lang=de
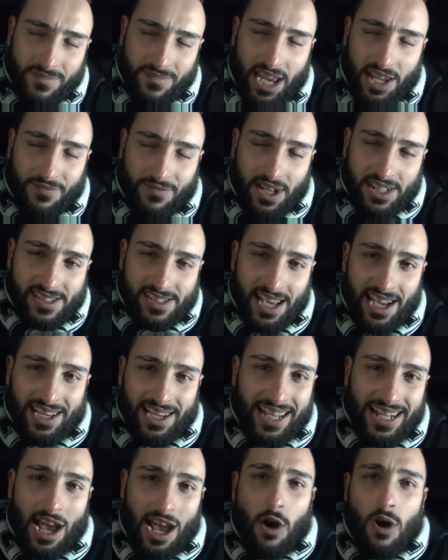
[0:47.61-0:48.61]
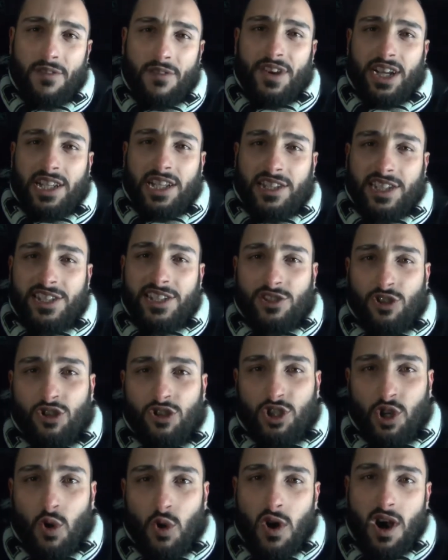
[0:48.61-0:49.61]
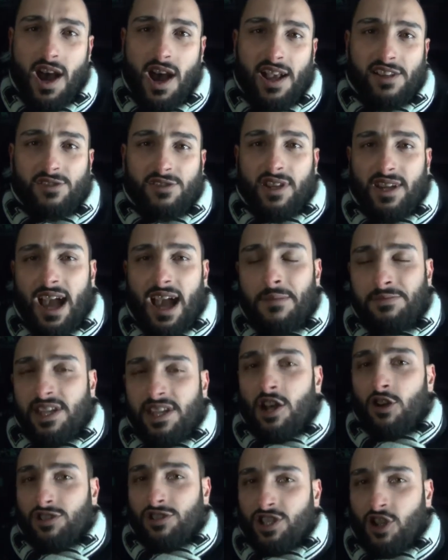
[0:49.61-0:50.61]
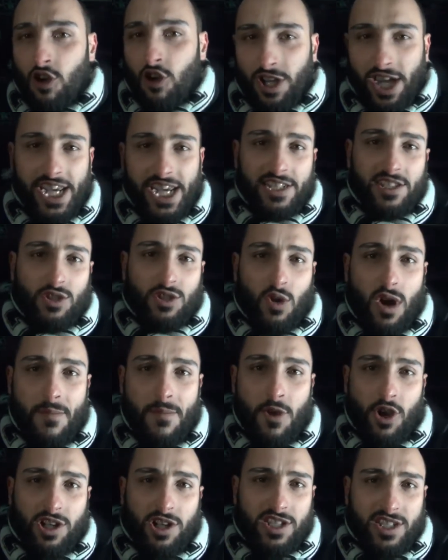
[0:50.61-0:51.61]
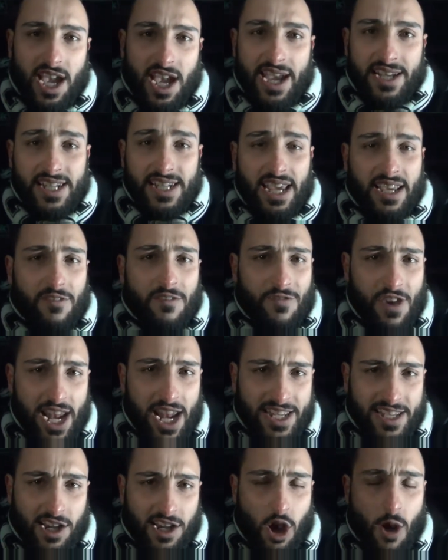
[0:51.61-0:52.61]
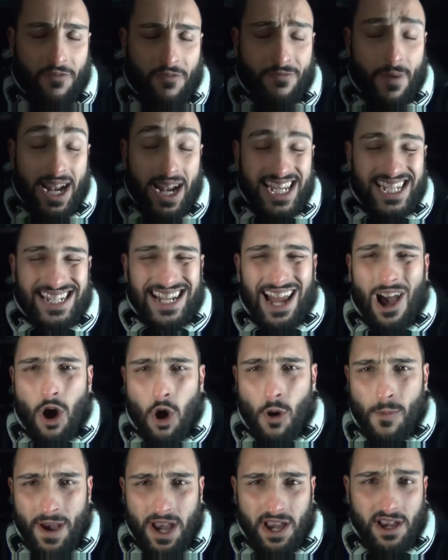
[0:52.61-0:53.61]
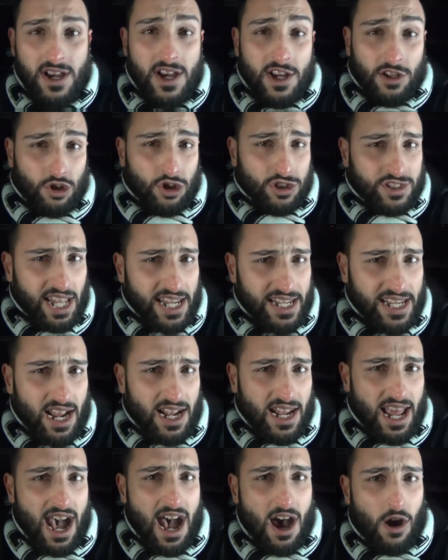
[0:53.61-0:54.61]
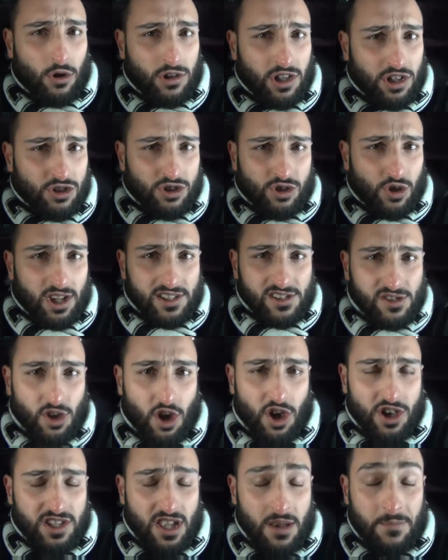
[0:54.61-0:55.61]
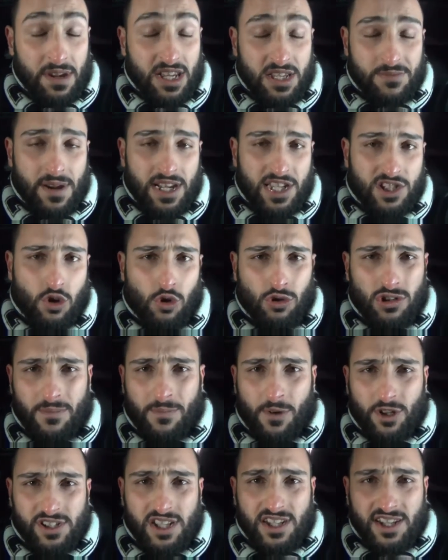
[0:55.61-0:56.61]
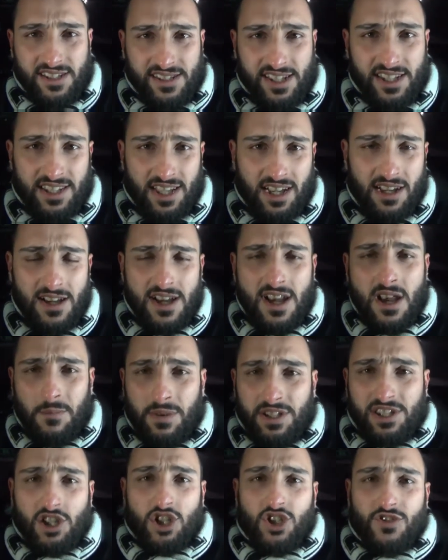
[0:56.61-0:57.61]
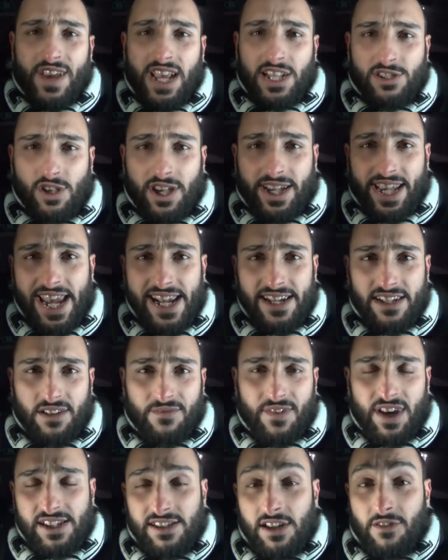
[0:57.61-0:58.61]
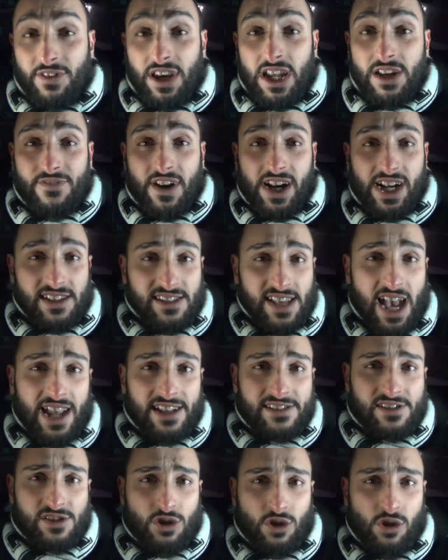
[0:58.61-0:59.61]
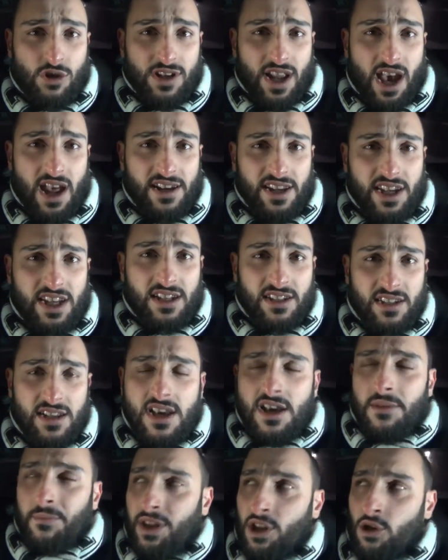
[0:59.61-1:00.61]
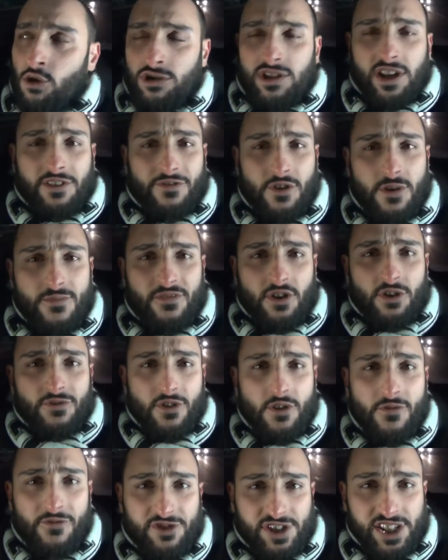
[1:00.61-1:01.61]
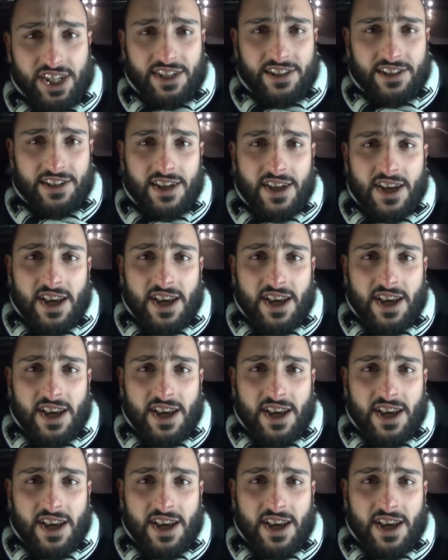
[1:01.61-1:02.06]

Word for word: etwas äh, genauer wirklich Richtung Tor. Also da gab es dann auch die konkreten Tormöglichkeiten. Ein gefährlicher Kopfball. Ich glaube, durch Danny Alar oder durch Thorsten Röcher bin ich mir nicht hundertprozentig sicher. Bisschen schwer zu erkennen gewesen. Auf jeden jeden Fall das 1 zu 0 dann in Minute 55